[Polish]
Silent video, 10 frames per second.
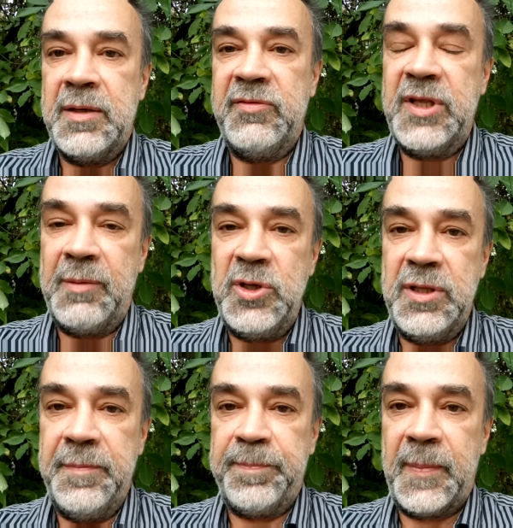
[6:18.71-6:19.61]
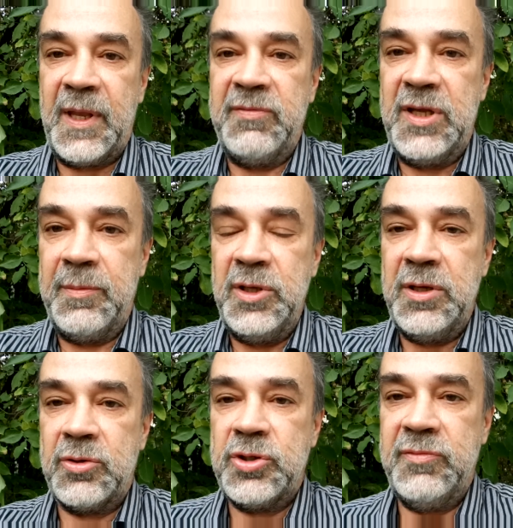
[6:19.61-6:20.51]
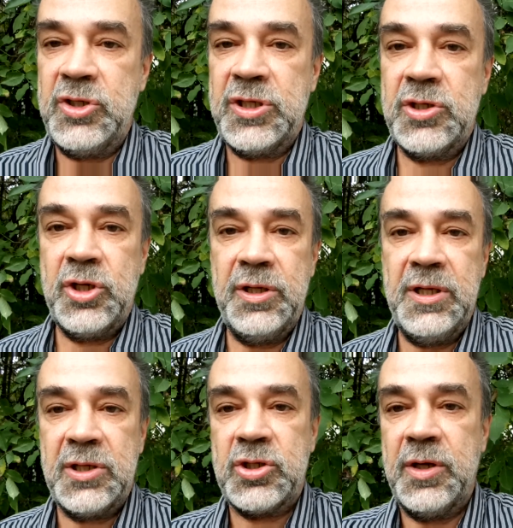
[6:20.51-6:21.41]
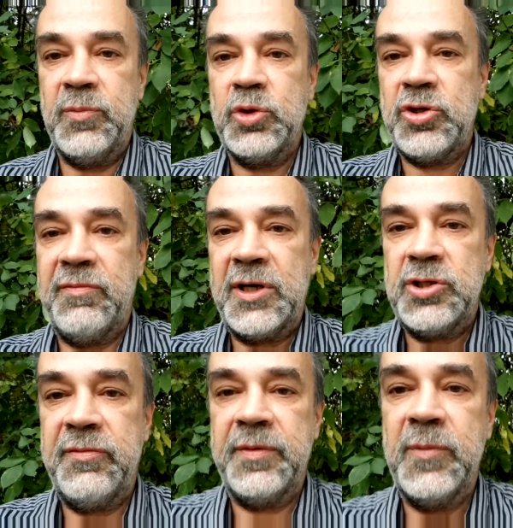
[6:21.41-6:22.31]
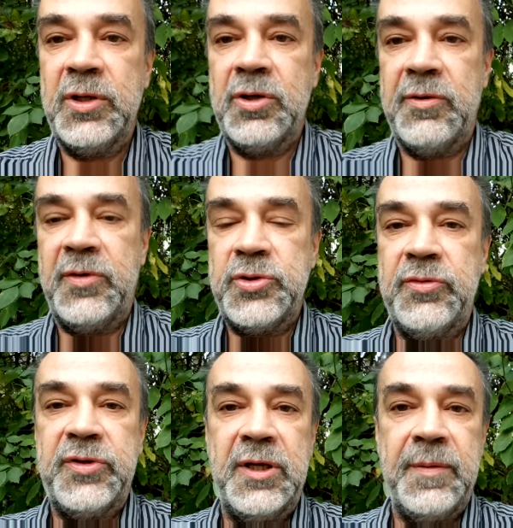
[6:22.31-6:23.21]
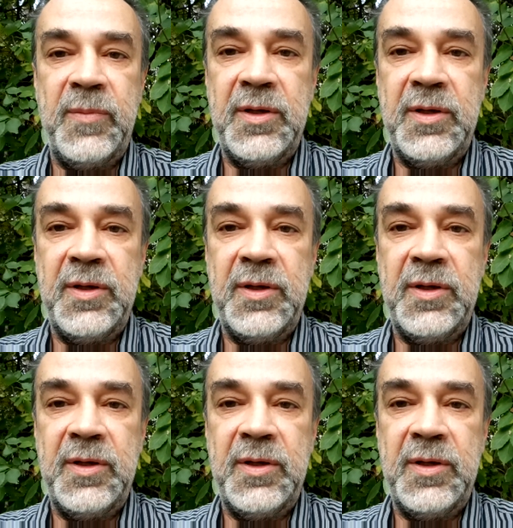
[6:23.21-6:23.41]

witaminy. Witaminy oczywiście, jeżeli jesz dużo warzyw i owoców, te